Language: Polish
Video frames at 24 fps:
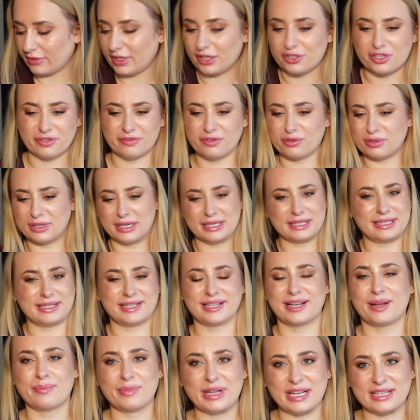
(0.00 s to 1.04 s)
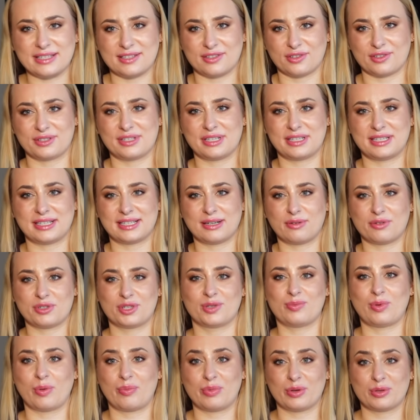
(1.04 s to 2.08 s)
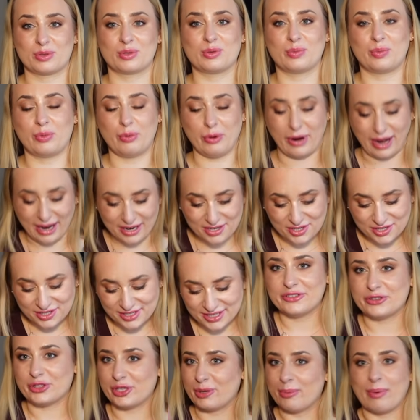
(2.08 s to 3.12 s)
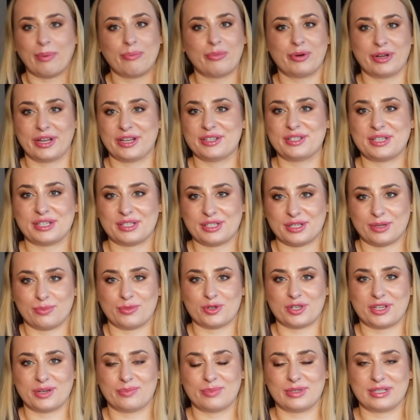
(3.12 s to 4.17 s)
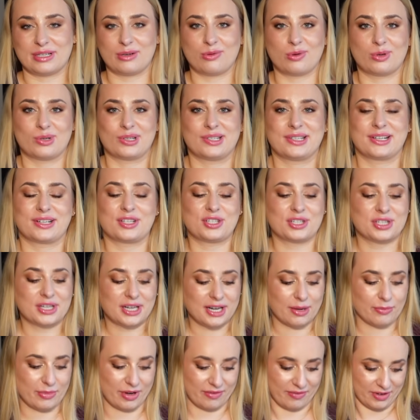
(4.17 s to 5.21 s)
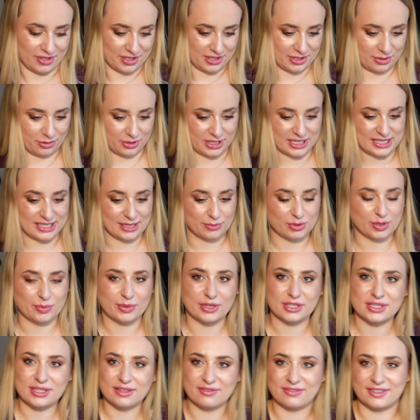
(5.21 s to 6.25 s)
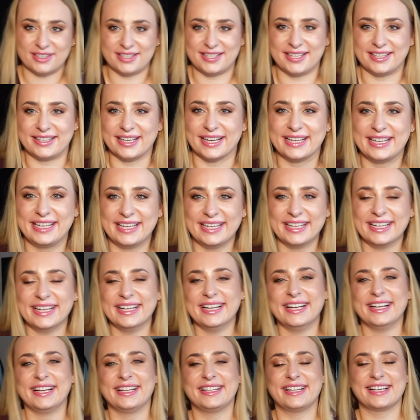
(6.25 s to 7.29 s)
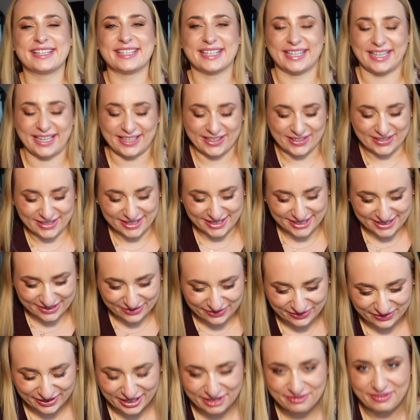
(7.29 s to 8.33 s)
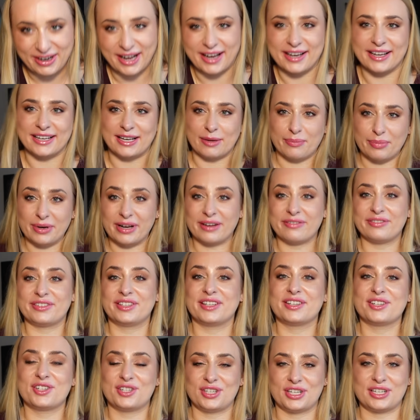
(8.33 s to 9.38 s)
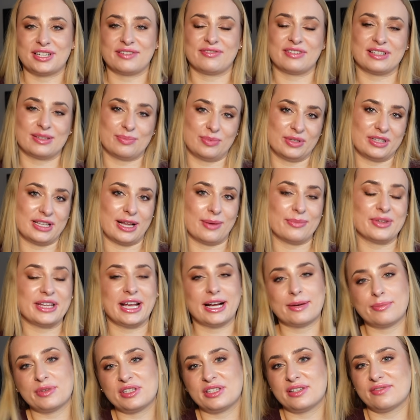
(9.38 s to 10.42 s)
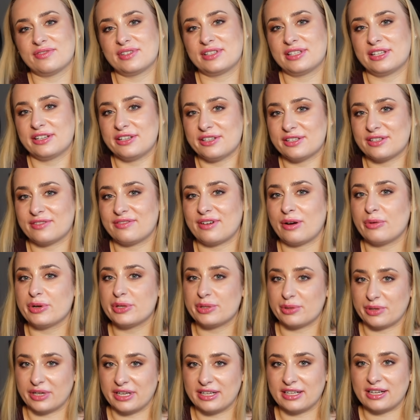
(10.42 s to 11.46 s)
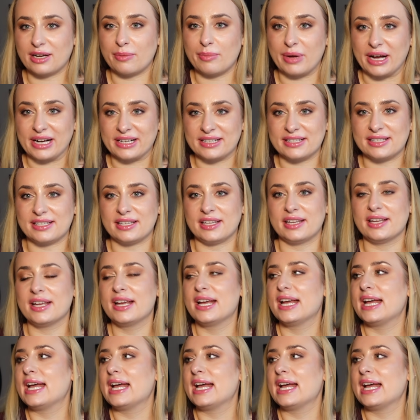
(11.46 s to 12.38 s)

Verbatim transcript: czy w ogóle idziecie na miasto, chcecie założyć po prostu płaszcz, to nie mam pojęcia, co można by założyć. Także czekam na Wasze sugestie. Przepraszam Was za taki narzekający film, ale naprawdę szczerze Was pytam, jak byście wystylizowały sukienkę maxi?